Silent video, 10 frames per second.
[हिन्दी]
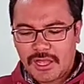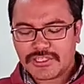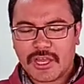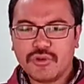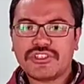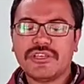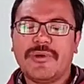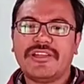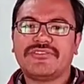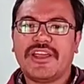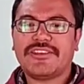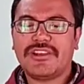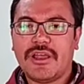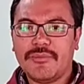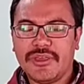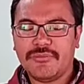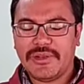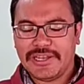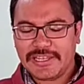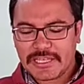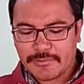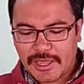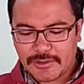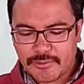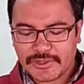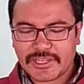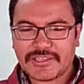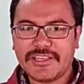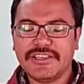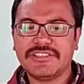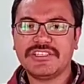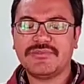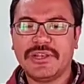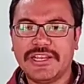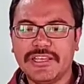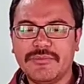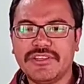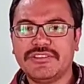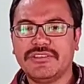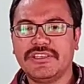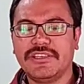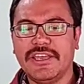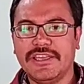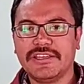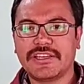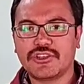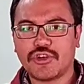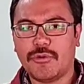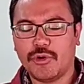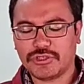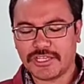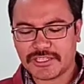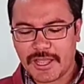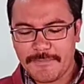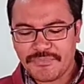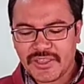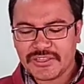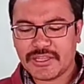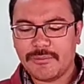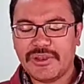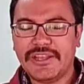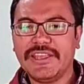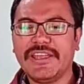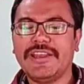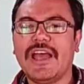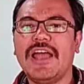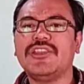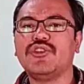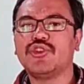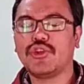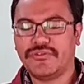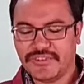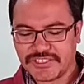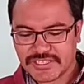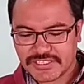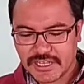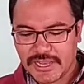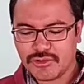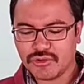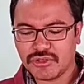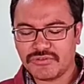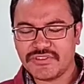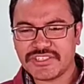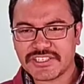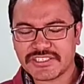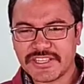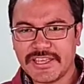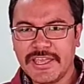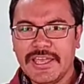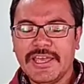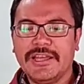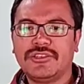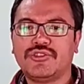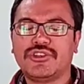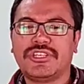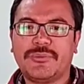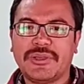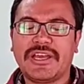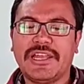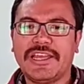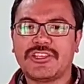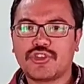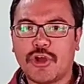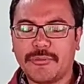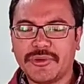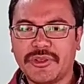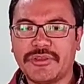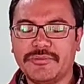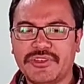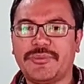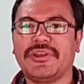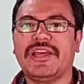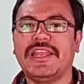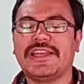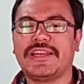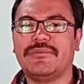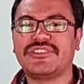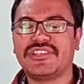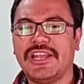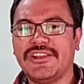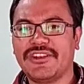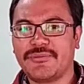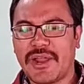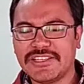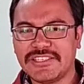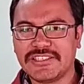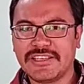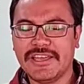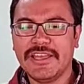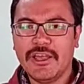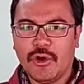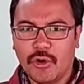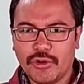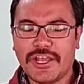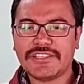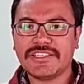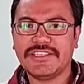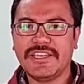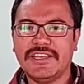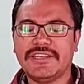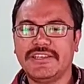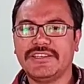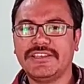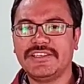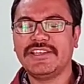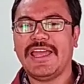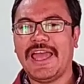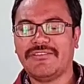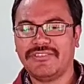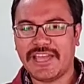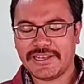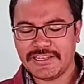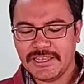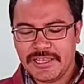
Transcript: अच्छा उसके बाद राइटर हमें बिल्डिंग के बारे में बताते हैं जिस बिल्डिंग में ये इनका शॉप होता था द बिल्डिंग हैड अनयूजुअल फीचर्स अनयूजुअल फीचर्स थे जो टिपिकल एक शॉप टिपिकल एक कमर्शियल एंटरप्राइज होना चाहिए इट डिडेंट हैव दैट